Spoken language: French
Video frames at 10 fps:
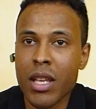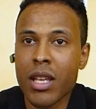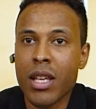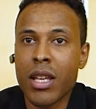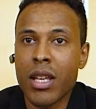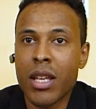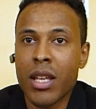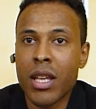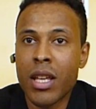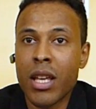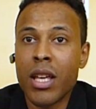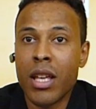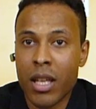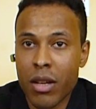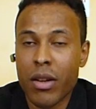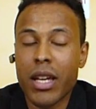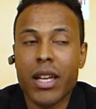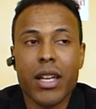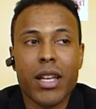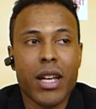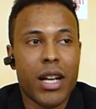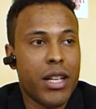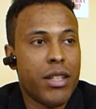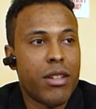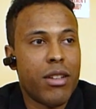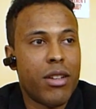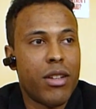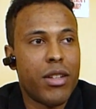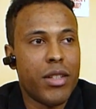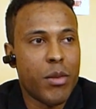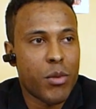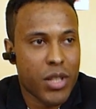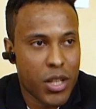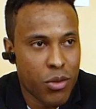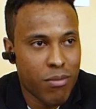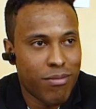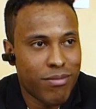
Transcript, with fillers: Rien que ça. Ouais, Aline, démonstration.